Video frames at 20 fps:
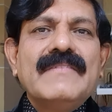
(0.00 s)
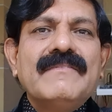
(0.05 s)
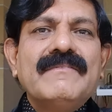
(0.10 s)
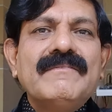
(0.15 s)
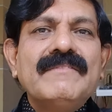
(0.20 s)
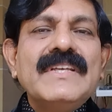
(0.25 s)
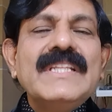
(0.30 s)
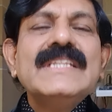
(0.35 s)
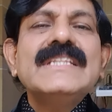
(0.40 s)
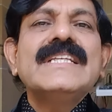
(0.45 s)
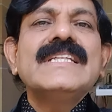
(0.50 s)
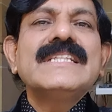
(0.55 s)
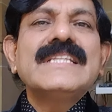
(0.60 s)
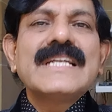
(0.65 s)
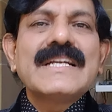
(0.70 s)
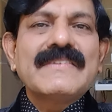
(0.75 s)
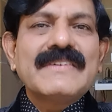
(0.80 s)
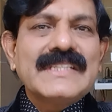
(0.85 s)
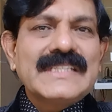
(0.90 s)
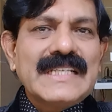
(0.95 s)
விந்து
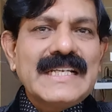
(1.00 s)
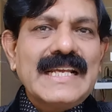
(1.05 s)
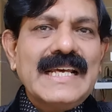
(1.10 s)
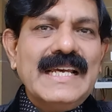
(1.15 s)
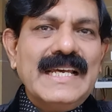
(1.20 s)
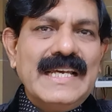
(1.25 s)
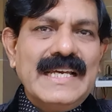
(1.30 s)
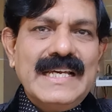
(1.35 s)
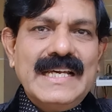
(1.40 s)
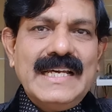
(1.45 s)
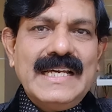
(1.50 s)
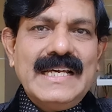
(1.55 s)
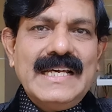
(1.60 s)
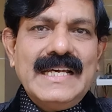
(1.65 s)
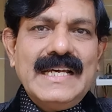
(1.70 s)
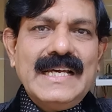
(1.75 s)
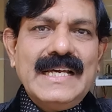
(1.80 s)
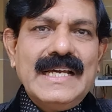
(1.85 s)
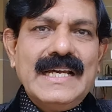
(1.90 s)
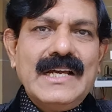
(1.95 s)
திரவத்தில்
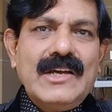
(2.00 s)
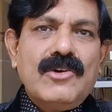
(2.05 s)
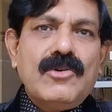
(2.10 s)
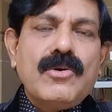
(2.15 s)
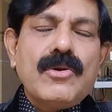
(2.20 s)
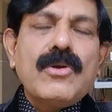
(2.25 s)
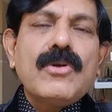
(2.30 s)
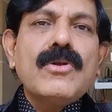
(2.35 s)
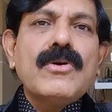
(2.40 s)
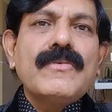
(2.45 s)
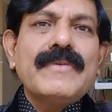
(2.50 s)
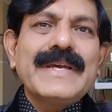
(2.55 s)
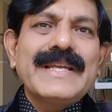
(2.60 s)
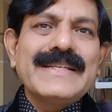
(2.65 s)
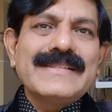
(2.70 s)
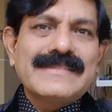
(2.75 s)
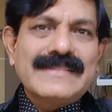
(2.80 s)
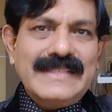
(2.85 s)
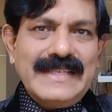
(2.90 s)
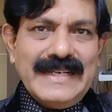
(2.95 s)
கொரோனா
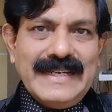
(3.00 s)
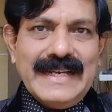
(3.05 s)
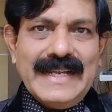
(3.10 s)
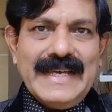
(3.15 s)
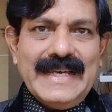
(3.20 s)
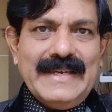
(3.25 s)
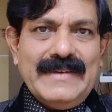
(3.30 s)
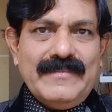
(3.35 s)
வைரஸ் இல்லை